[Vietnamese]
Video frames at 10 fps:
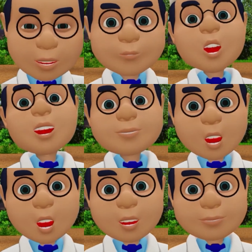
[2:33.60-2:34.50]
trò một
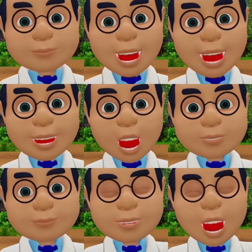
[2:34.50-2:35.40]
loại thuốc bổ dạ
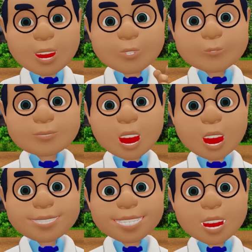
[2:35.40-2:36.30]
dày và giúp
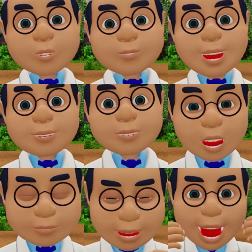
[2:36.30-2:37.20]
ngăn ngừa nhiều bệnh
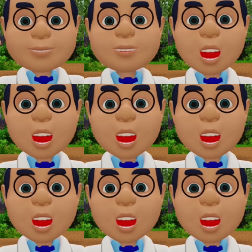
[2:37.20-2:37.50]
dạ dày khác